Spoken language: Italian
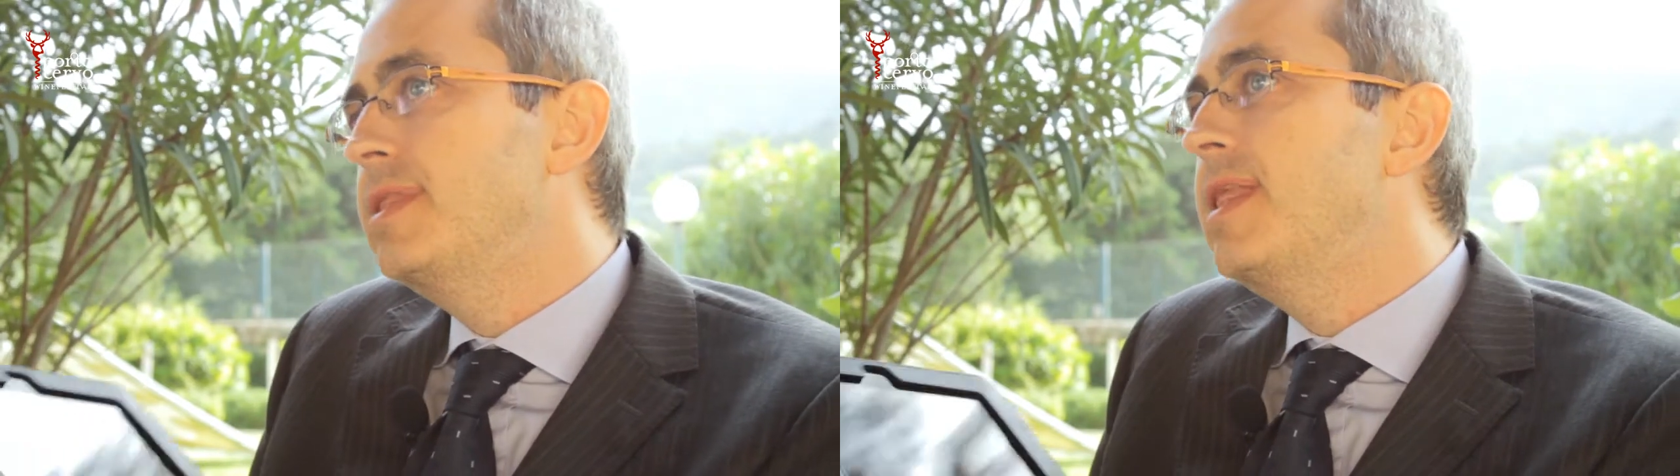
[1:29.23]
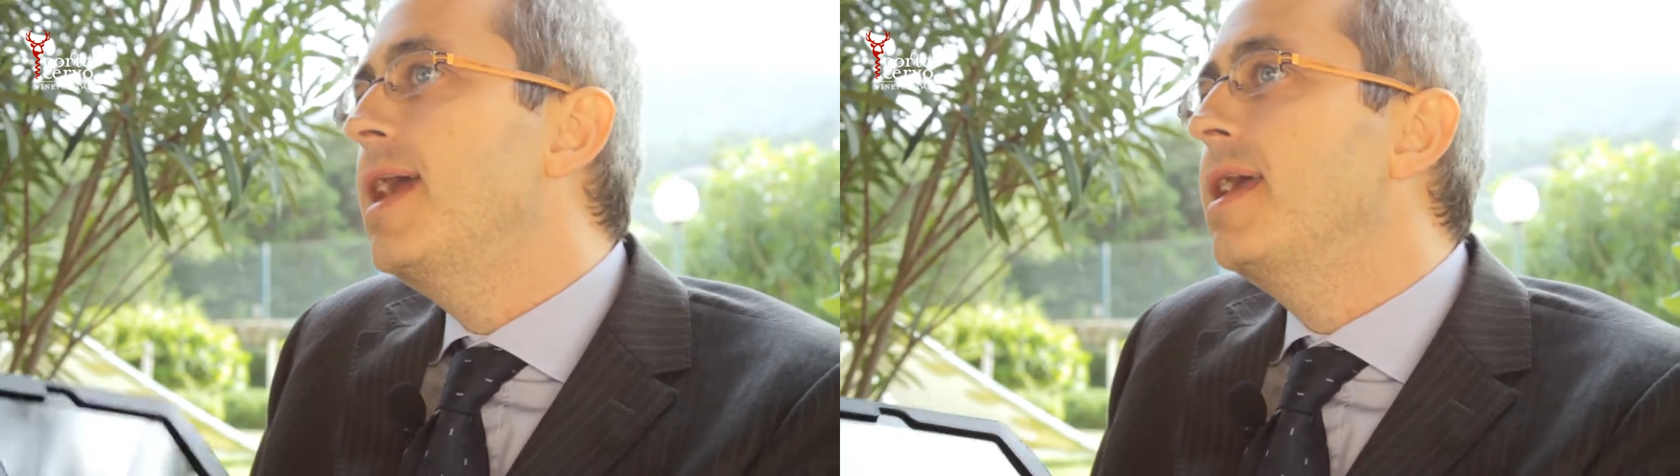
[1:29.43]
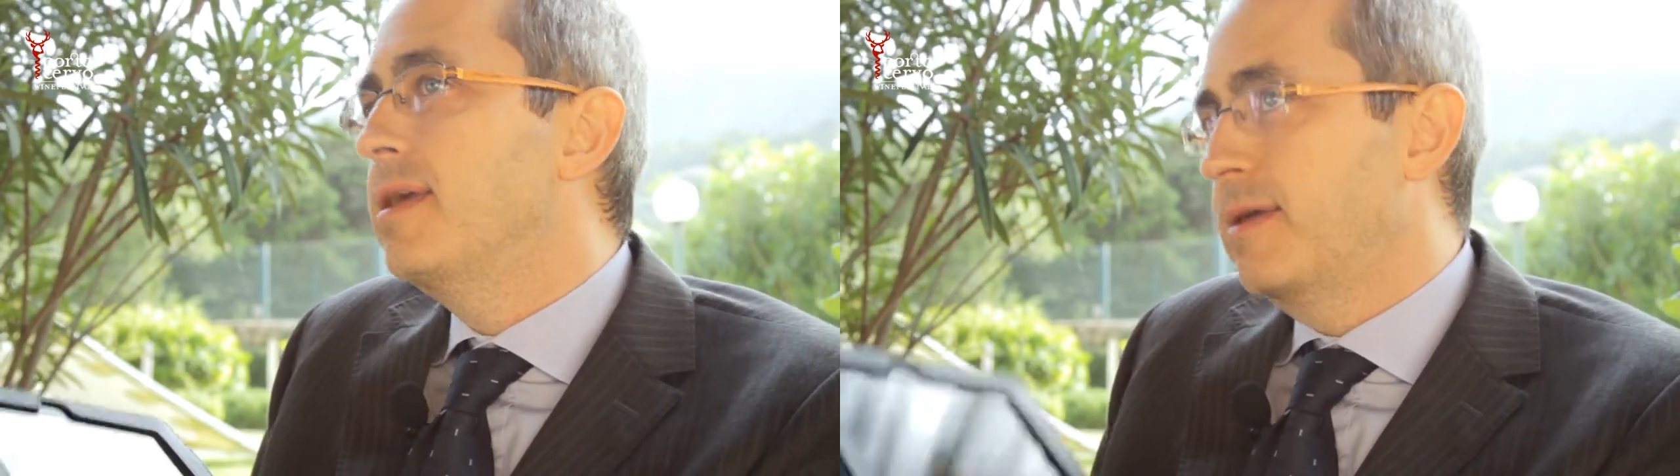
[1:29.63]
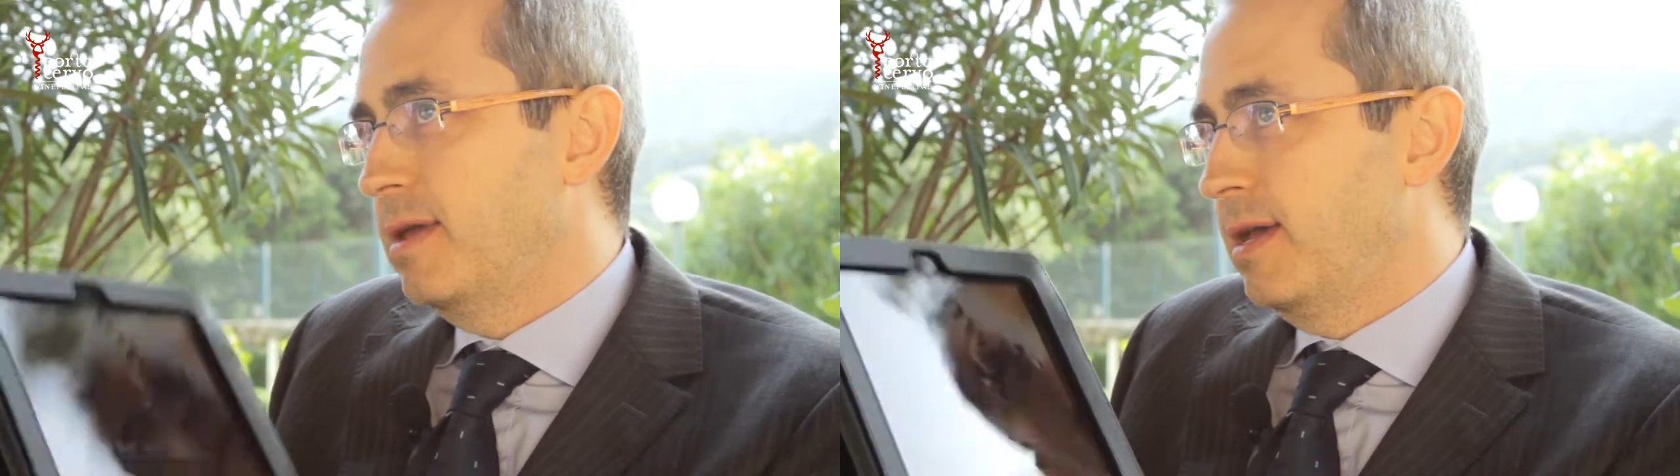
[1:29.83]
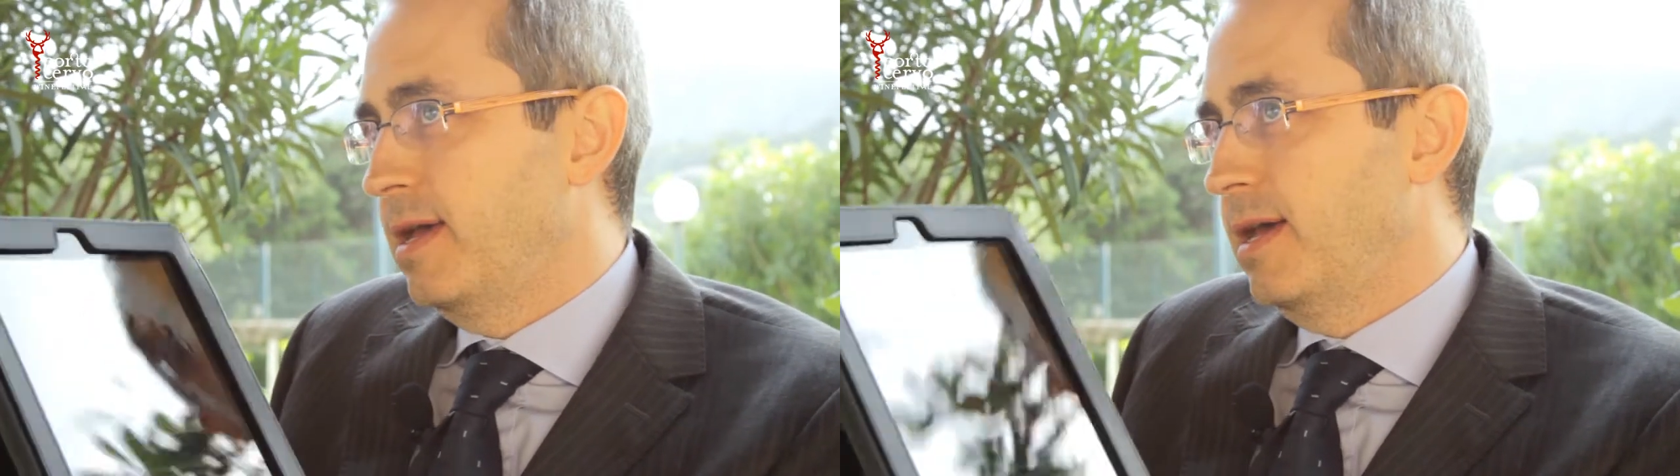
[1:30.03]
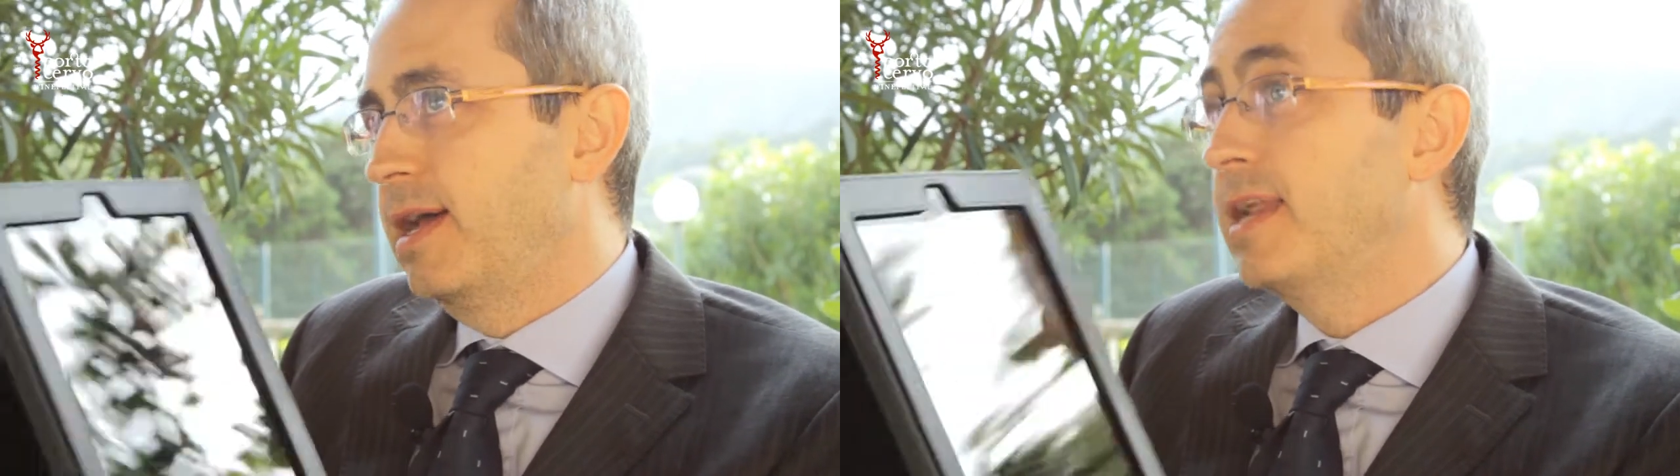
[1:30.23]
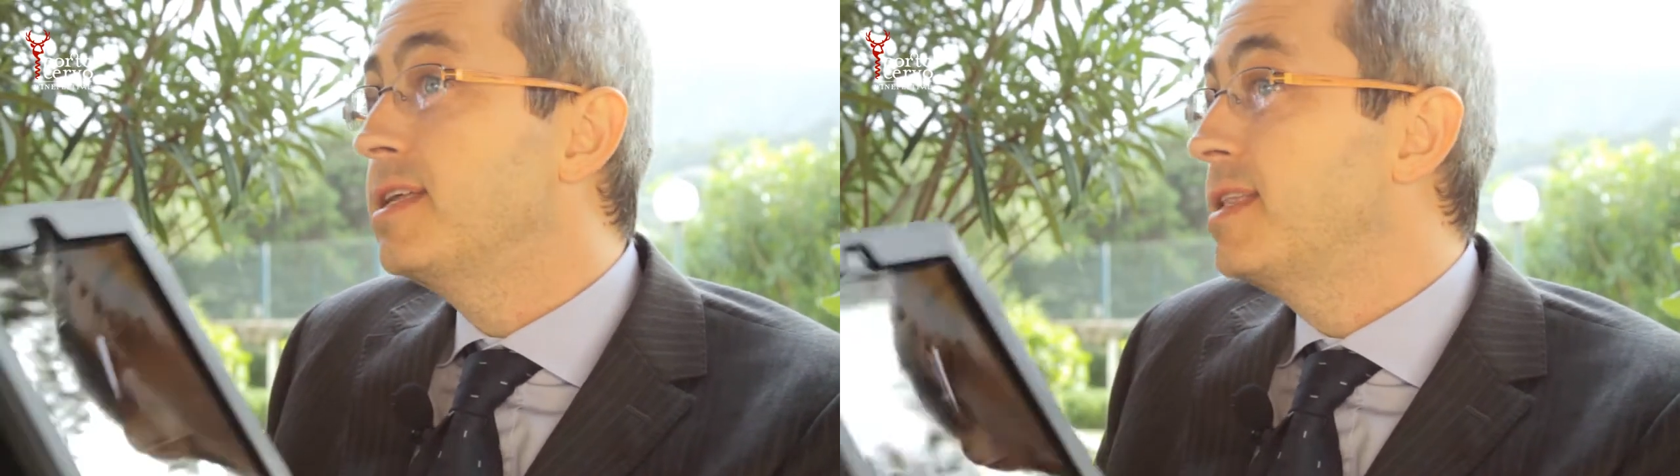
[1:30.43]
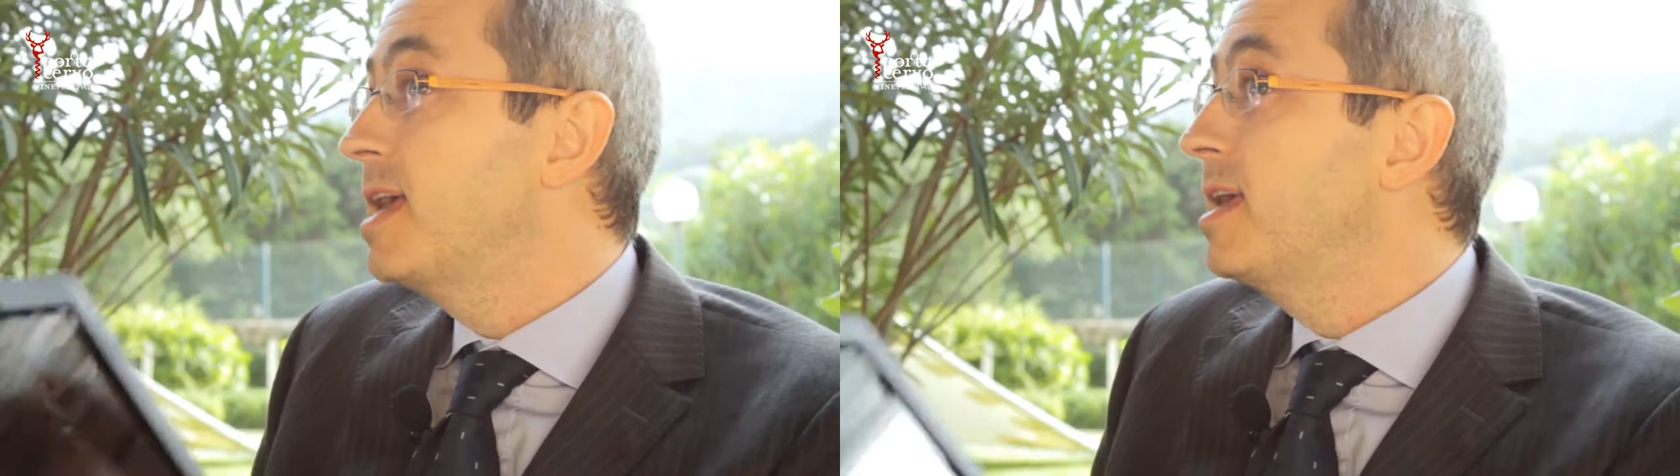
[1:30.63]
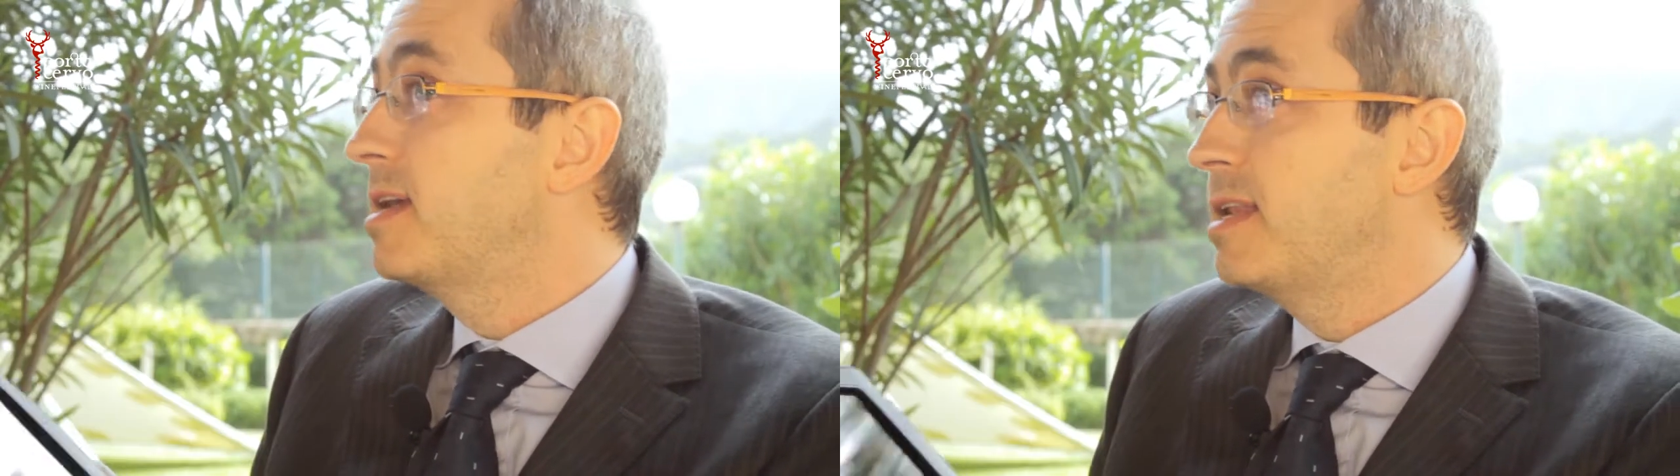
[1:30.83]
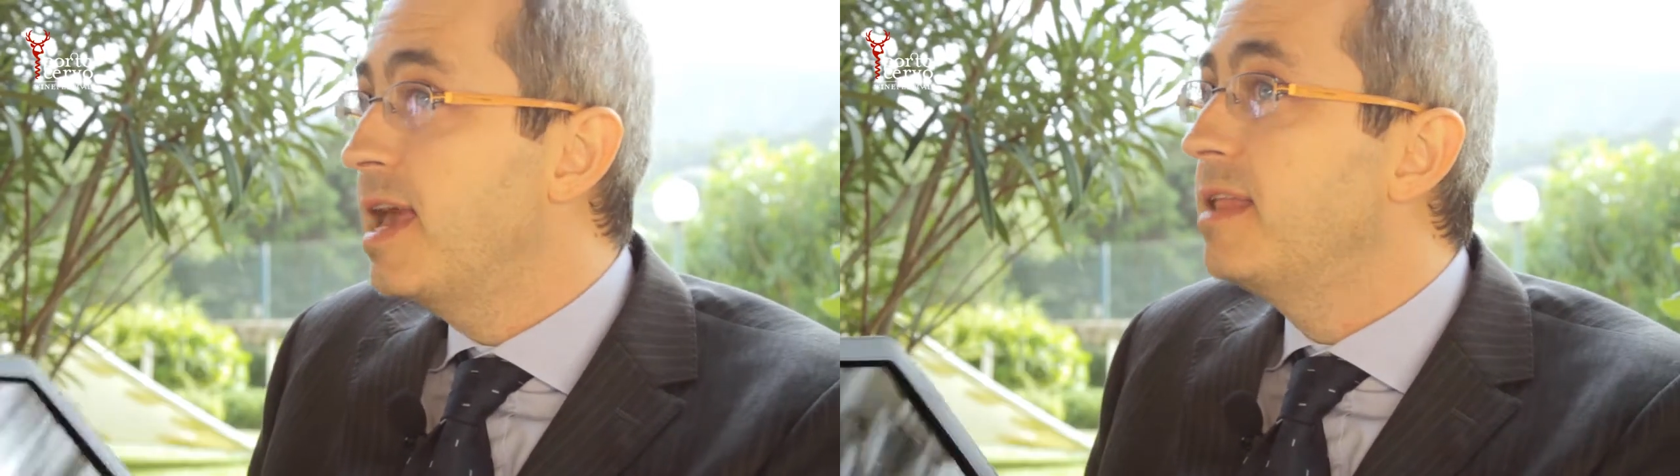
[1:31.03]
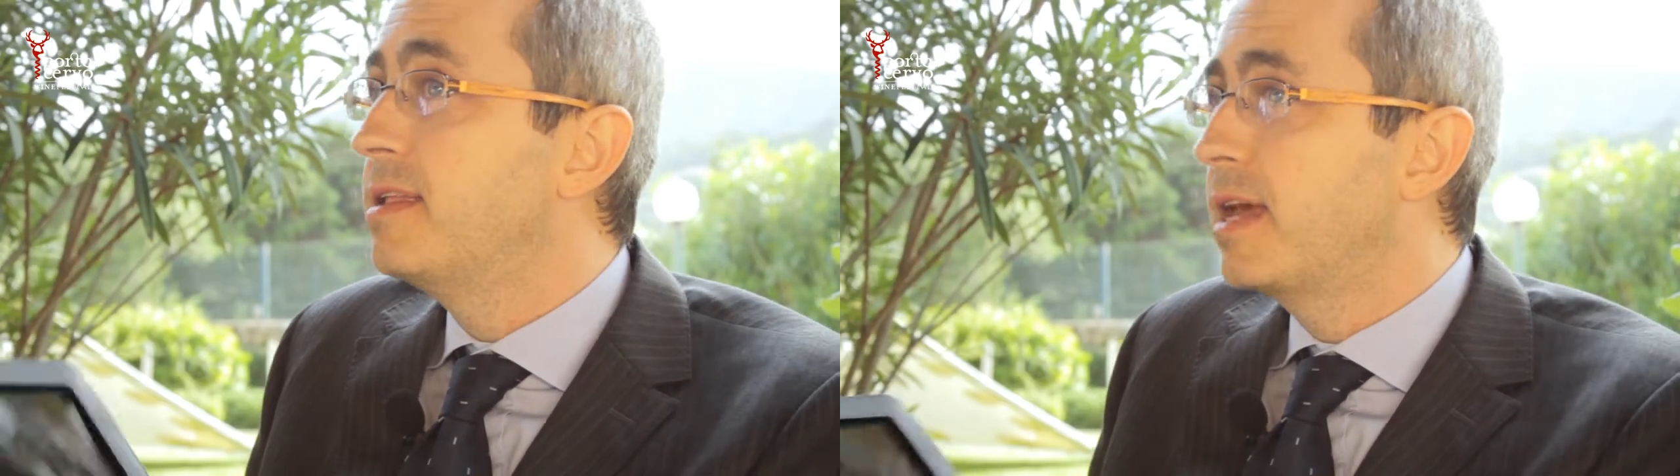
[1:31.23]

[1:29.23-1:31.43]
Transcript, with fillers: dei, dei clienti dei